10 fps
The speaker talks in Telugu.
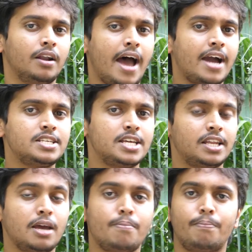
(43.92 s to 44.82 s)
నాగ
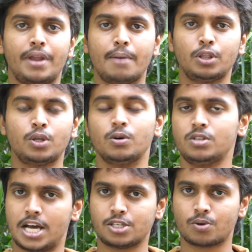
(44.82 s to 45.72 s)
చైతన్య ప్రేమతో
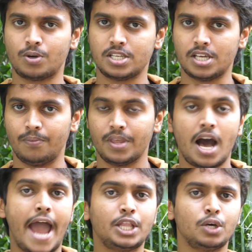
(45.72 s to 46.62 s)
ఛాన్స్ కొట్టేశారు
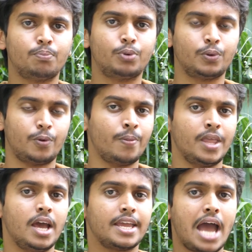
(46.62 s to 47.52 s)
అయితే ఇప్పుడు
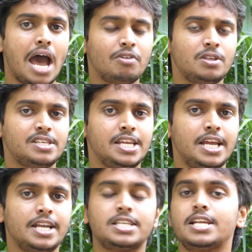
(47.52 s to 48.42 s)
యావత్ సినీ
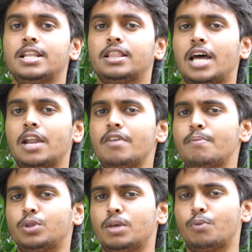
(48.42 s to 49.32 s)
ఇండస్ట్రీని తన
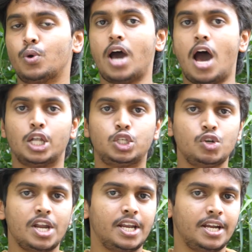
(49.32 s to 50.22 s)
వైపు తిప్పుకున్న అర్జున్
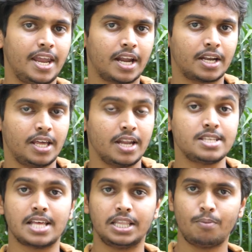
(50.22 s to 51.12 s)
రెడ్డి డైరెక్టర్
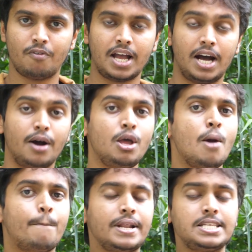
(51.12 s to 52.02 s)
సందీప్ వంగ
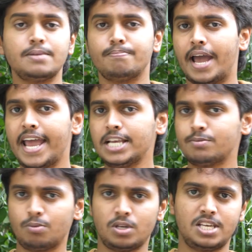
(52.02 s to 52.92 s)
ప్రిన్స్ మహేష్
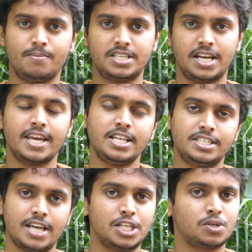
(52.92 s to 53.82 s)
బాబుతో సినిమా చేయటానికి
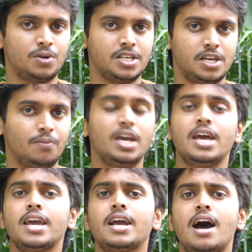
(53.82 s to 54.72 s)
ఛాన్స్ కొట్టేశారు
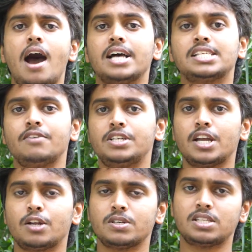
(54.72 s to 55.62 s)
ఇక అసలు
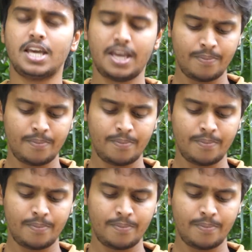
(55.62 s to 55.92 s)
విషయానికి వస్తే